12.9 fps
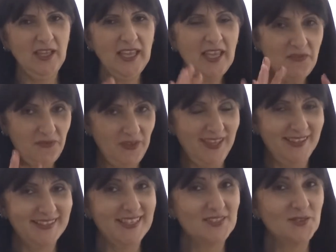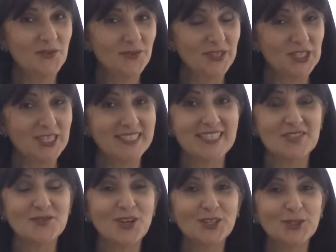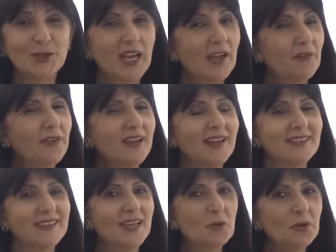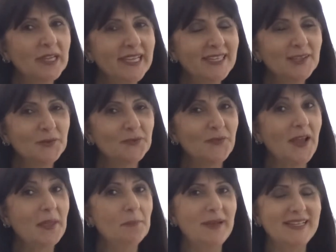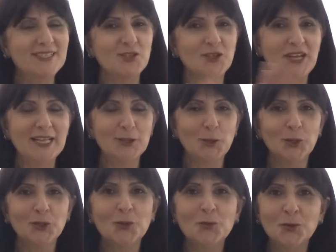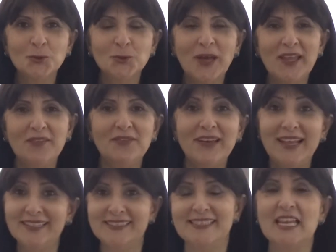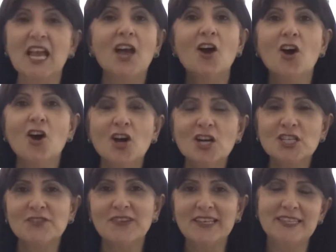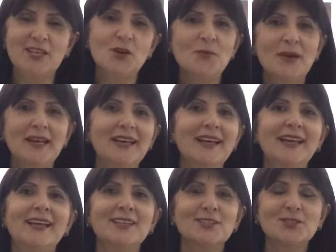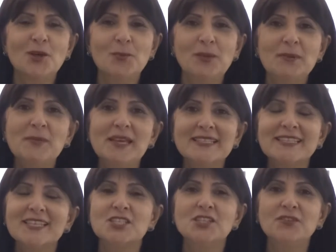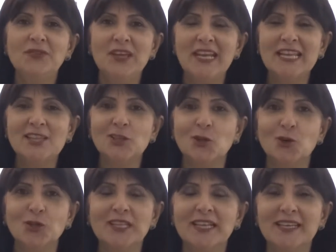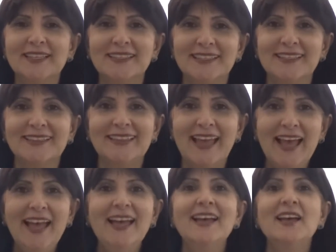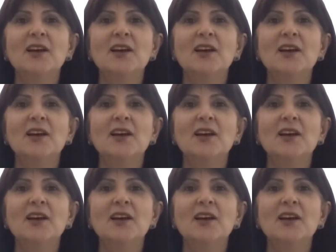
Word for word: Enfim, vocês vão ver, gente, vocês vão adorar. Fica tão lindo, vai impressionar todo mundo aí. Fala assim, hoje vai ter uma sobremesa diferentona, tá?